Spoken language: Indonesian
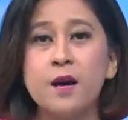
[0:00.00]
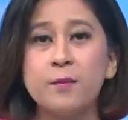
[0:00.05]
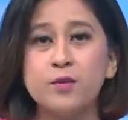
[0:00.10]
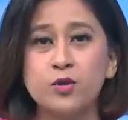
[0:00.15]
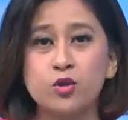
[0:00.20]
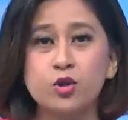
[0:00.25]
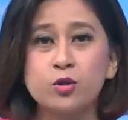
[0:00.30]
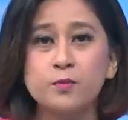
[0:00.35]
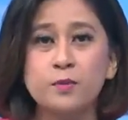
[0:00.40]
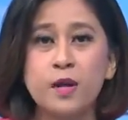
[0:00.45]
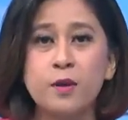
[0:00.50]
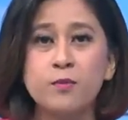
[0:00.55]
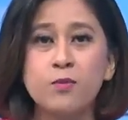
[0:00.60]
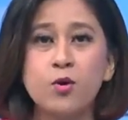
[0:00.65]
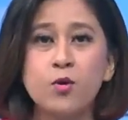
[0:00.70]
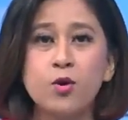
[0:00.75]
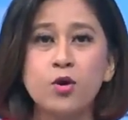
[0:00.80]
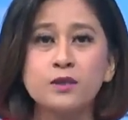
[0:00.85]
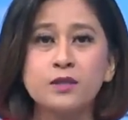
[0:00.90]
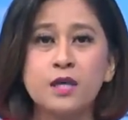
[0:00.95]
Menurut
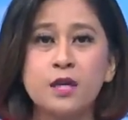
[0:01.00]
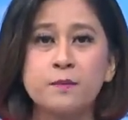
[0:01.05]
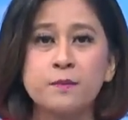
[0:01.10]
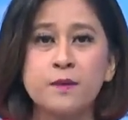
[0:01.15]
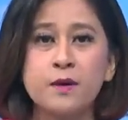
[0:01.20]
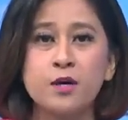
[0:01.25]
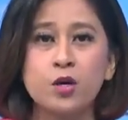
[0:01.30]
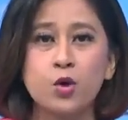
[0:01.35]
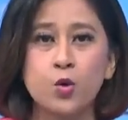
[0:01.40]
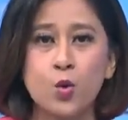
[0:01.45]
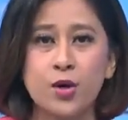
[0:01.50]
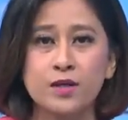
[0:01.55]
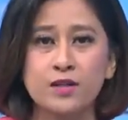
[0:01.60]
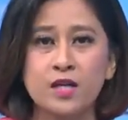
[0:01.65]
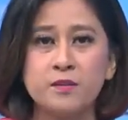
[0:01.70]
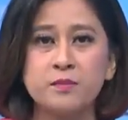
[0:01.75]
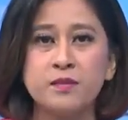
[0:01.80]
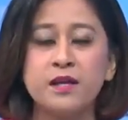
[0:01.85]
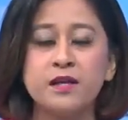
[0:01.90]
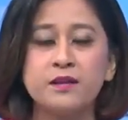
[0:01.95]
Prabowo, tanpa
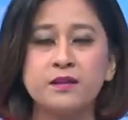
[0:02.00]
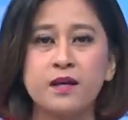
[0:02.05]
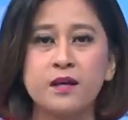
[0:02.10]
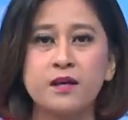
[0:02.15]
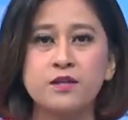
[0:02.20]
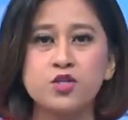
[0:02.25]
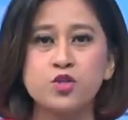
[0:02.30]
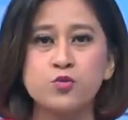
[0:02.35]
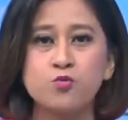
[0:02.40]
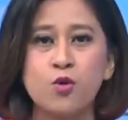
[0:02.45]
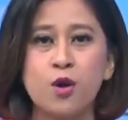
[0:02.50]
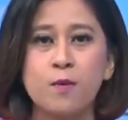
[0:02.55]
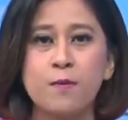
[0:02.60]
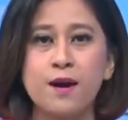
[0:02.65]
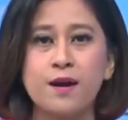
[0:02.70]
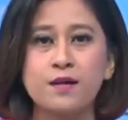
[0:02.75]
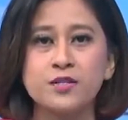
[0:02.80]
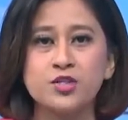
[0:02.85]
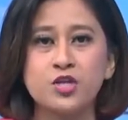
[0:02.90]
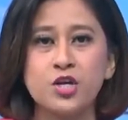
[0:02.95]
kekuatan militer, sebuah
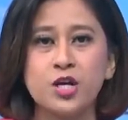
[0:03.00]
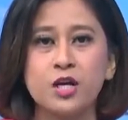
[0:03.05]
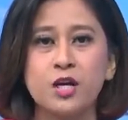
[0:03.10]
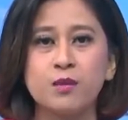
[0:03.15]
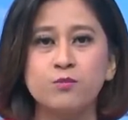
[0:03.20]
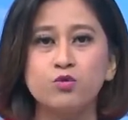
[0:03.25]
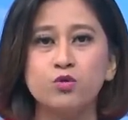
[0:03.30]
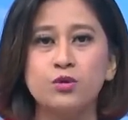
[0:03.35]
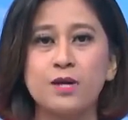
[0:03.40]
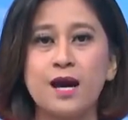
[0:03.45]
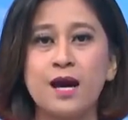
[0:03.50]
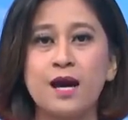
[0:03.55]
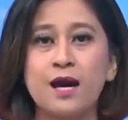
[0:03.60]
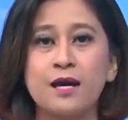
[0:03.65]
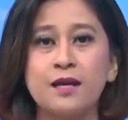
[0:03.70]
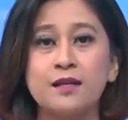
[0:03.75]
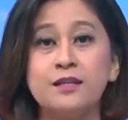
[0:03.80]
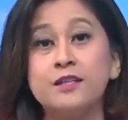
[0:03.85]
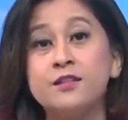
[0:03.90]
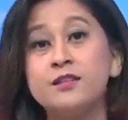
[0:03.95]
bangsa akan mudah
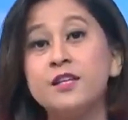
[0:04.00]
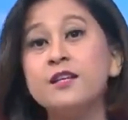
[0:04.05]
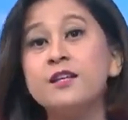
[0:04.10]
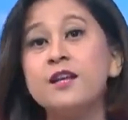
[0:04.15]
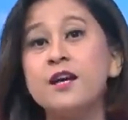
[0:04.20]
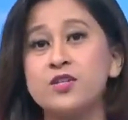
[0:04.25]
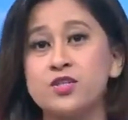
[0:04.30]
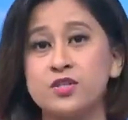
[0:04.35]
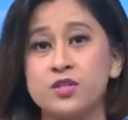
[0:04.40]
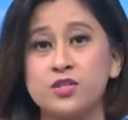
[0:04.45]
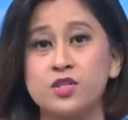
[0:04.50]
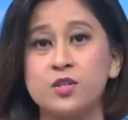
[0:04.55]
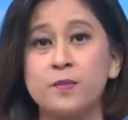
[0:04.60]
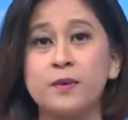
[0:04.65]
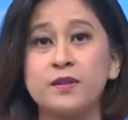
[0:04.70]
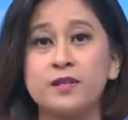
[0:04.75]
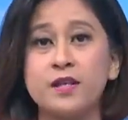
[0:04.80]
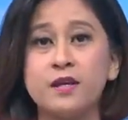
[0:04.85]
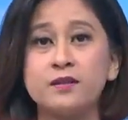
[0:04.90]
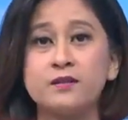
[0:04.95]
ditindas
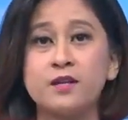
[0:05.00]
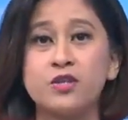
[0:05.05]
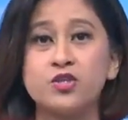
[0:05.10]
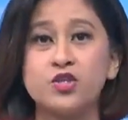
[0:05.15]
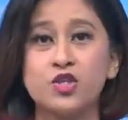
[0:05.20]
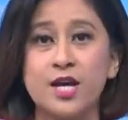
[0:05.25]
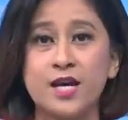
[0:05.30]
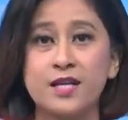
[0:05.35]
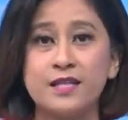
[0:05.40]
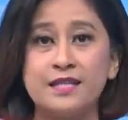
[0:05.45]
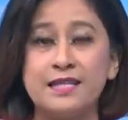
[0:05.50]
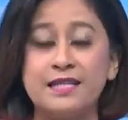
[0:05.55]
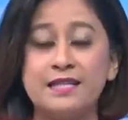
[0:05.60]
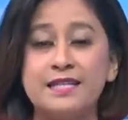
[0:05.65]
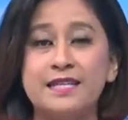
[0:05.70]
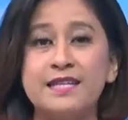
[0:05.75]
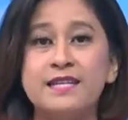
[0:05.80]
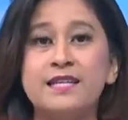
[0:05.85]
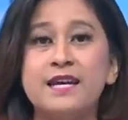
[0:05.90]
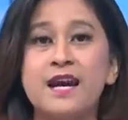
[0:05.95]
seperti yang terjadi
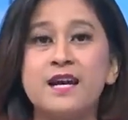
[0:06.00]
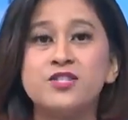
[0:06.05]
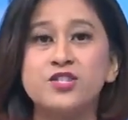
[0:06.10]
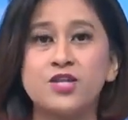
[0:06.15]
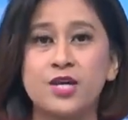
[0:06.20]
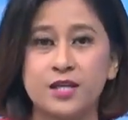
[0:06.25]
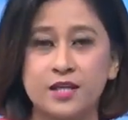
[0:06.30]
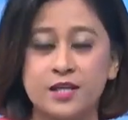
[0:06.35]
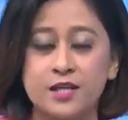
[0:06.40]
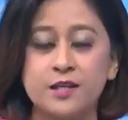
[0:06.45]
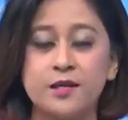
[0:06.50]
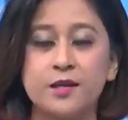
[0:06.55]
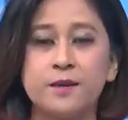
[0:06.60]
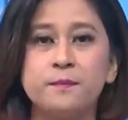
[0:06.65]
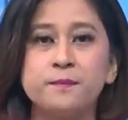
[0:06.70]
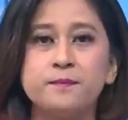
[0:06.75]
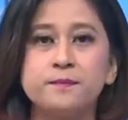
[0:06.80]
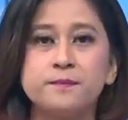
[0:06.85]
di Gaza kini.